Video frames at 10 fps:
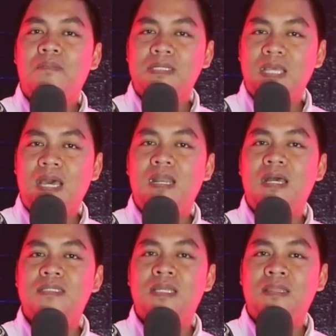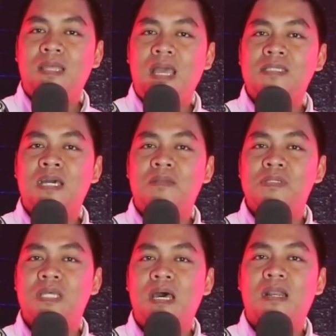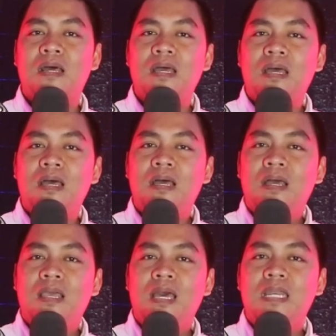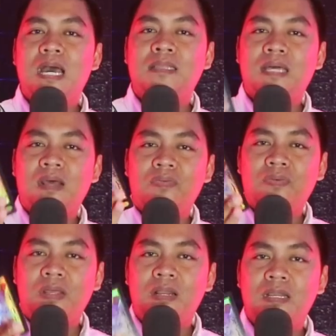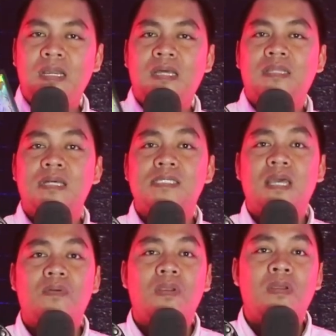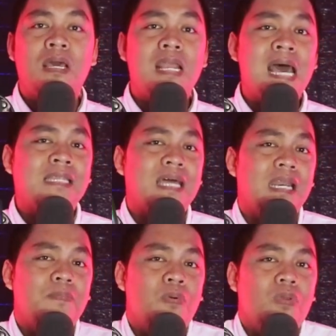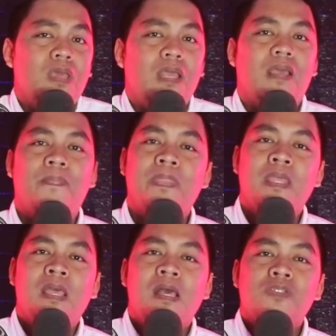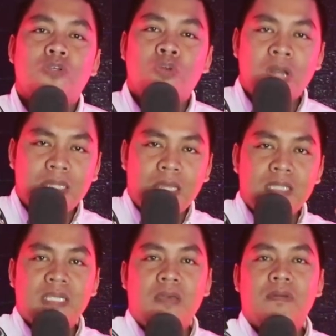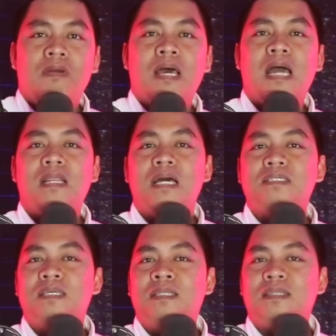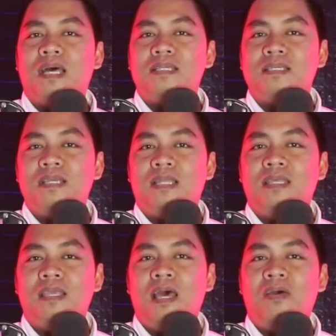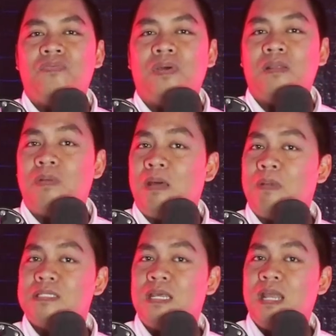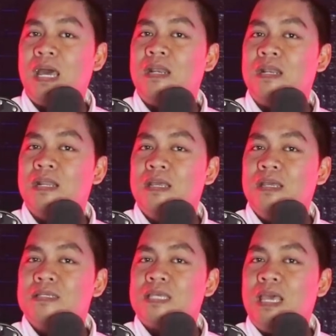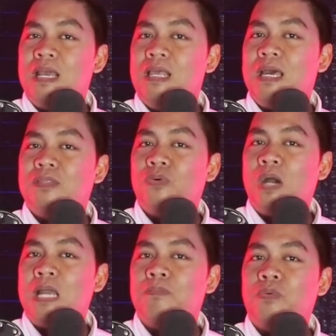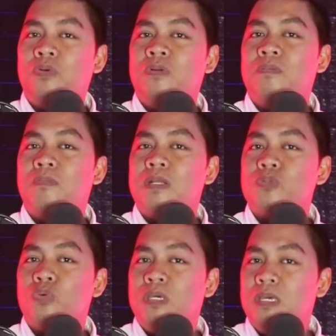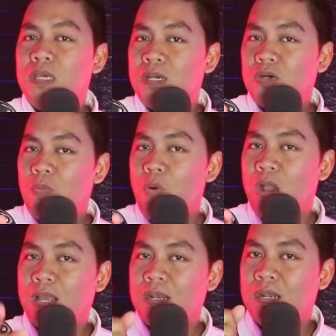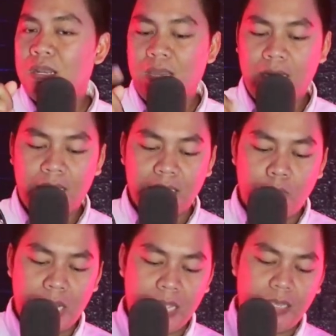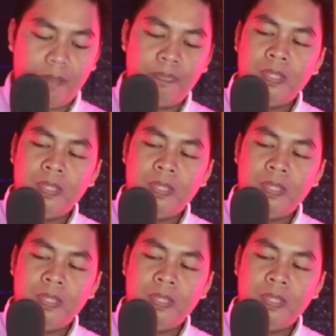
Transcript: Masih ada cinta yang sangat besar ya di antara Ferrell dan Natasha Wilona dan tak dipungkiri sosok Natasha Wilona adalah cinta sejatinya Ferrell Bramasa dan saya lihat Tuhan pun merestui hubungan ini. Kita buka lagi.